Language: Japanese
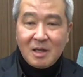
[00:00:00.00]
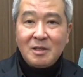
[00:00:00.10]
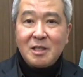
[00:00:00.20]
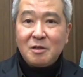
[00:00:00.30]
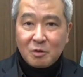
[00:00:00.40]

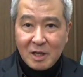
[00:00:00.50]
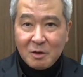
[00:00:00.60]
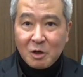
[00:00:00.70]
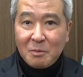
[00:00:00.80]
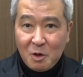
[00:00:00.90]
ですので、
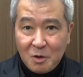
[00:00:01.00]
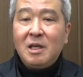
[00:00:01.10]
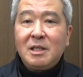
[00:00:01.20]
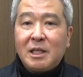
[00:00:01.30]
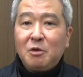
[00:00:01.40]
これも
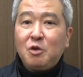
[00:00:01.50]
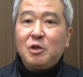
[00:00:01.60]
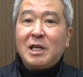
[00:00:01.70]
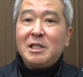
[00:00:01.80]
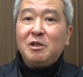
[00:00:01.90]
先ほどの
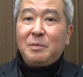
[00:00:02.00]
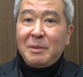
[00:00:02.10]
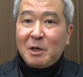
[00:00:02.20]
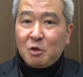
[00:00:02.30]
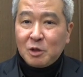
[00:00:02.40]
男性の B
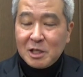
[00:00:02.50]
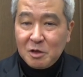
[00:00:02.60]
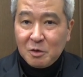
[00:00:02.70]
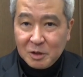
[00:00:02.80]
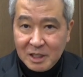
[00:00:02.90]
メロと同じ
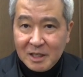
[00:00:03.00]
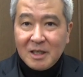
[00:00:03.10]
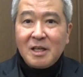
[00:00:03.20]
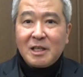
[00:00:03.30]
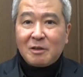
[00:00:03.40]
よう
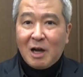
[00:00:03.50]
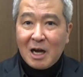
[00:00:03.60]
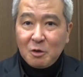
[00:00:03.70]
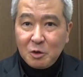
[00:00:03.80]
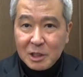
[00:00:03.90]
に、しっかりと
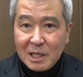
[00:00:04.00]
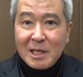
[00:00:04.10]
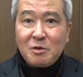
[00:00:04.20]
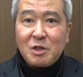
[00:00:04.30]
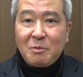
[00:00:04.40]
白打ちで
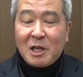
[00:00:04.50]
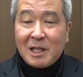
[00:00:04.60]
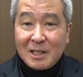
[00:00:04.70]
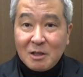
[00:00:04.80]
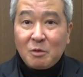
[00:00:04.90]
練習してもらい
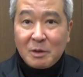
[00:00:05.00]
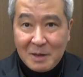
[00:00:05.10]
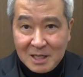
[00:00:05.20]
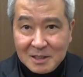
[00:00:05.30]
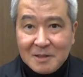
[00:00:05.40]
たいなと思い
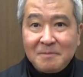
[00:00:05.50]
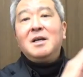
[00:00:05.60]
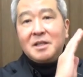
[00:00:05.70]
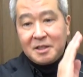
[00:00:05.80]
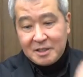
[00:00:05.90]
ます。
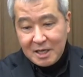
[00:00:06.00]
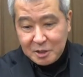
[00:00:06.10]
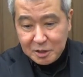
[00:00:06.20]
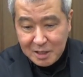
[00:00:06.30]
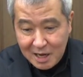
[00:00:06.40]

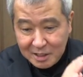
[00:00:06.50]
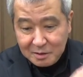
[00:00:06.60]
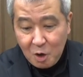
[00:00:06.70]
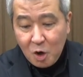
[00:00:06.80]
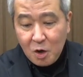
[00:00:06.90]
切な
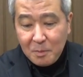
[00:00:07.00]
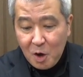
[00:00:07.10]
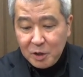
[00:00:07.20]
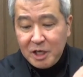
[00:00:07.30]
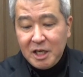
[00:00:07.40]
い
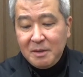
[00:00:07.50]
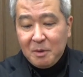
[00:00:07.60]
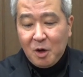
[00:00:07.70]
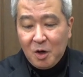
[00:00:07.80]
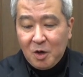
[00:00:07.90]
思い
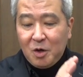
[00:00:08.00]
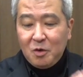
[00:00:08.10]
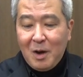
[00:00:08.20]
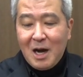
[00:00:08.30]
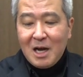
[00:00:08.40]

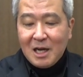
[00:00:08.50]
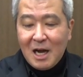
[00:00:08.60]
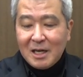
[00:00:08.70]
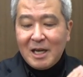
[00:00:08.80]
も別